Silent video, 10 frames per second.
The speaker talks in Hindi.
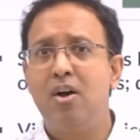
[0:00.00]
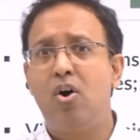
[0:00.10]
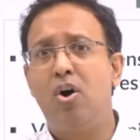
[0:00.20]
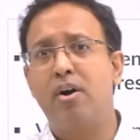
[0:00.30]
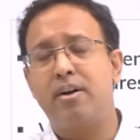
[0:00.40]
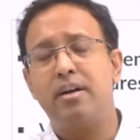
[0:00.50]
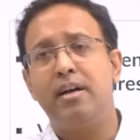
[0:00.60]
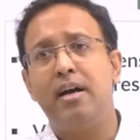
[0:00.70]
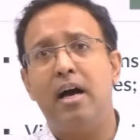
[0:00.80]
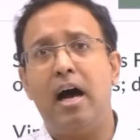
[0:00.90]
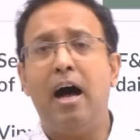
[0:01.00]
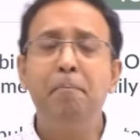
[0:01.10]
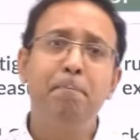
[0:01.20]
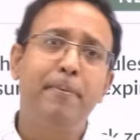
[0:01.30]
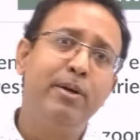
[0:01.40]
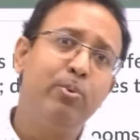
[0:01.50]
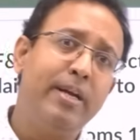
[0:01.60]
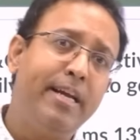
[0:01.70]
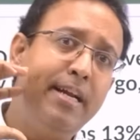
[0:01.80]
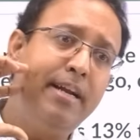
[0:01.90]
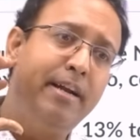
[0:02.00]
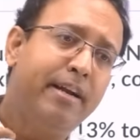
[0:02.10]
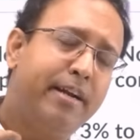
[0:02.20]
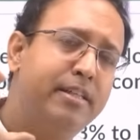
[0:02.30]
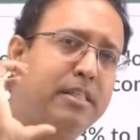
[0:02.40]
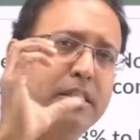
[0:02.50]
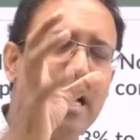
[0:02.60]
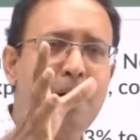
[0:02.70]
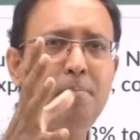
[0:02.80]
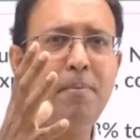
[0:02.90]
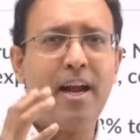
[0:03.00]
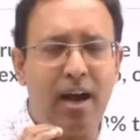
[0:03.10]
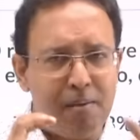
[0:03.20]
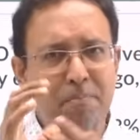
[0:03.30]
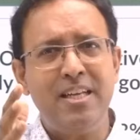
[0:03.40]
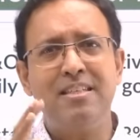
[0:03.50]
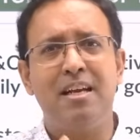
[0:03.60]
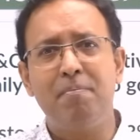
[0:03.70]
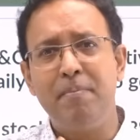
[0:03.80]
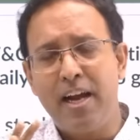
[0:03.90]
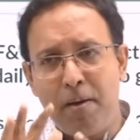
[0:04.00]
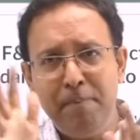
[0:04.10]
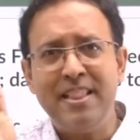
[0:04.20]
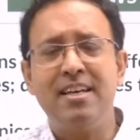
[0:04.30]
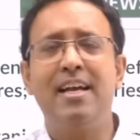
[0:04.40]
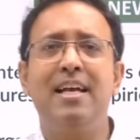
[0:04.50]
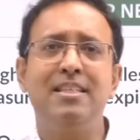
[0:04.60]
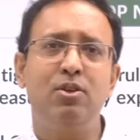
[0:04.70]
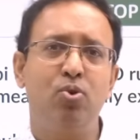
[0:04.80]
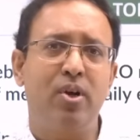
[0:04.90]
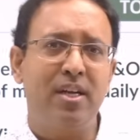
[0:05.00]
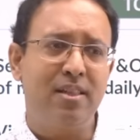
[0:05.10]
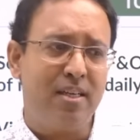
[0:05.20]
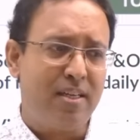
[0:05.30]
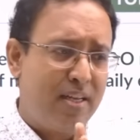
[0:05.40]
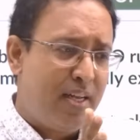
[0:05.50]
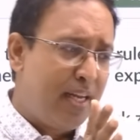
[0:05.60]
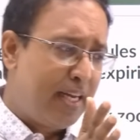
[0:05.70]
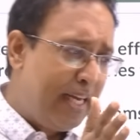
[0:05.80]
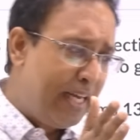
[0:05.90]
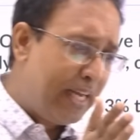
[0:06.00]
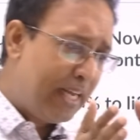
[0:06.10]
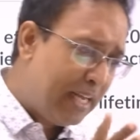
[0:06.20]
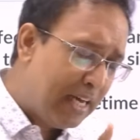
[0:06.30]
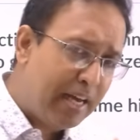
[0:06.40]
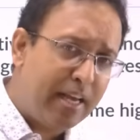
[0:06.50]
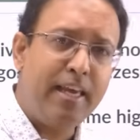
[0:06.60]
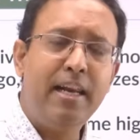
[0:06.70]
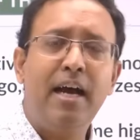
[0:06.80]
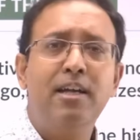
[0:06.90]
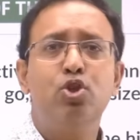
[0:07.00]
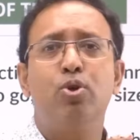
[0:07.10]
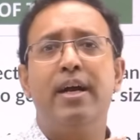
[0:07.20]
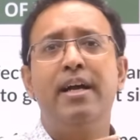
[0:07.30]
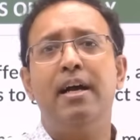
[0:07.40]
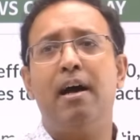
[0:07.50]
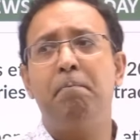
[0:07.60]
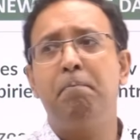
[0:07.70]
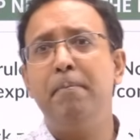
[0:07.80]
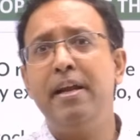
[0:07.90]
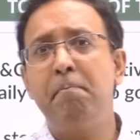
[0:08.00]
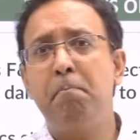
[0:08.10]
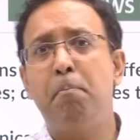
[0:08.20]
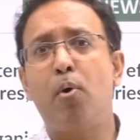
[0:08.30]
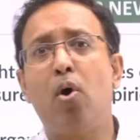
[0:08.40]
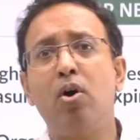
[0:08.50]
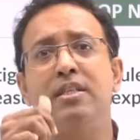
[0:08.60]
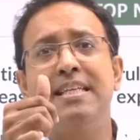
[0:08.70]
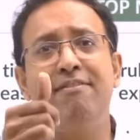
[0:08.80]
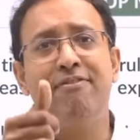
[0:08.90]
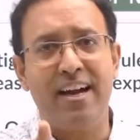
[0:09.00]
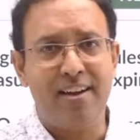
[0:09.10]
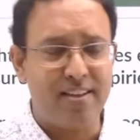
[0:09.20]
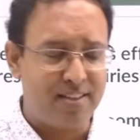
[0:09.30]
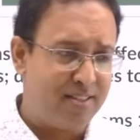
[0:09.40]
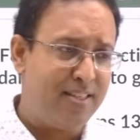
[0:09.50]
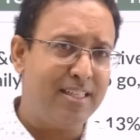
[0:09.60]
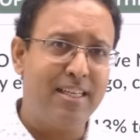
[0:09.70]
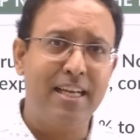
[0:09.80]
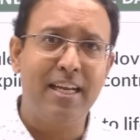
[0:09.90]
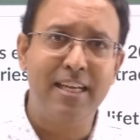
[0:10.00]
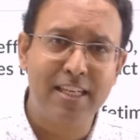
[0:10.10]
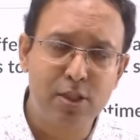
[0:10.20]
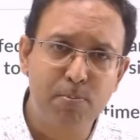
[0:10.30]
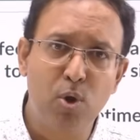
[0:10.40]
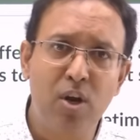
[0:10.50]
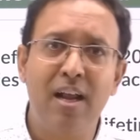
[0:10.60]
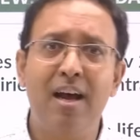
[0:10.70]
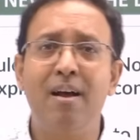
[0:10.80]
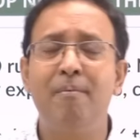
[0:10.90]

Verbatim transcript: और अब क्योंकि सामने आमने सामने अभी तक कैसे हो रहा था कि ईरान जो है अपने प्रॉक्सी फाइटर्स जैसे कि हिजबुल्ला